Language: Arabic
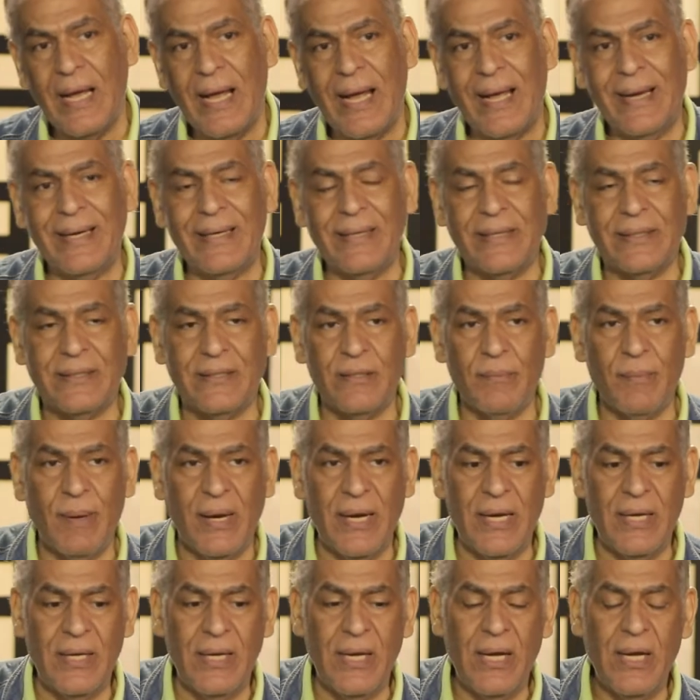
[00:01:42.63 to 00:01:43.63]

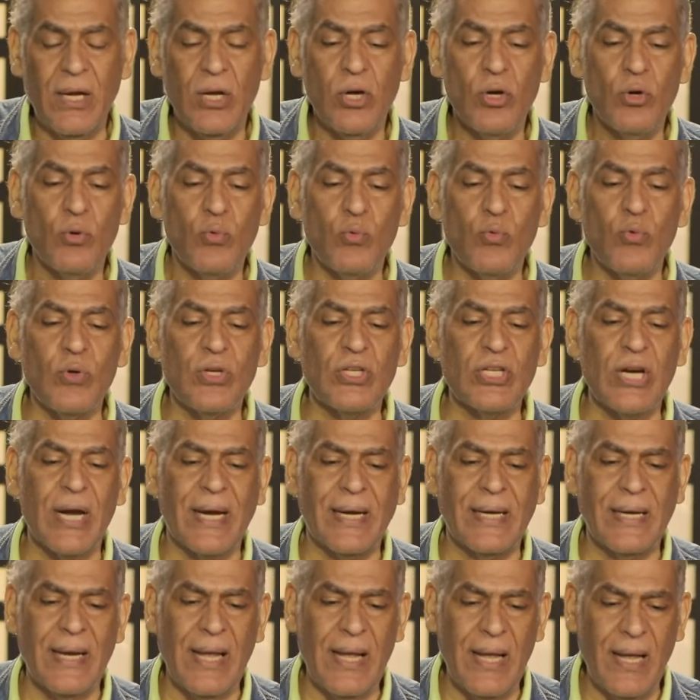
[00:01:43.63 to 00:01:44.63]
الاجتماعية
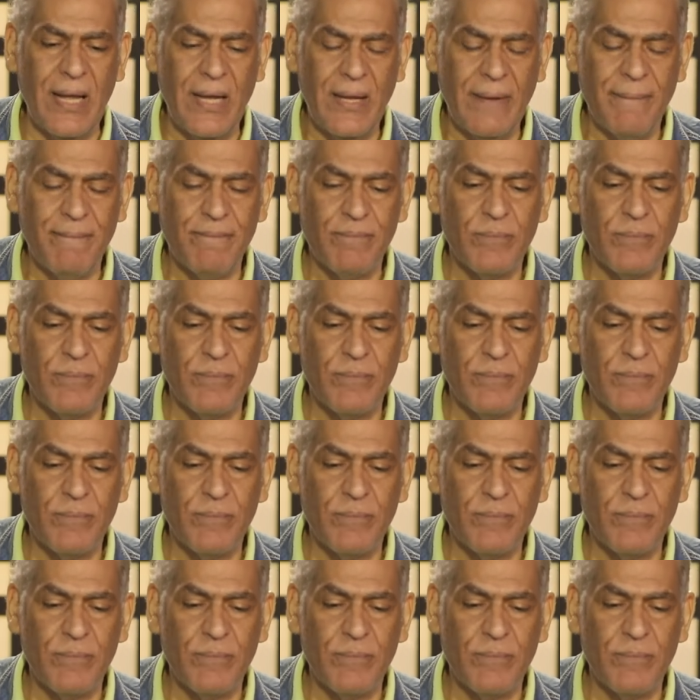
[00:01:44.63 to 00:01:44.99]
وشكلها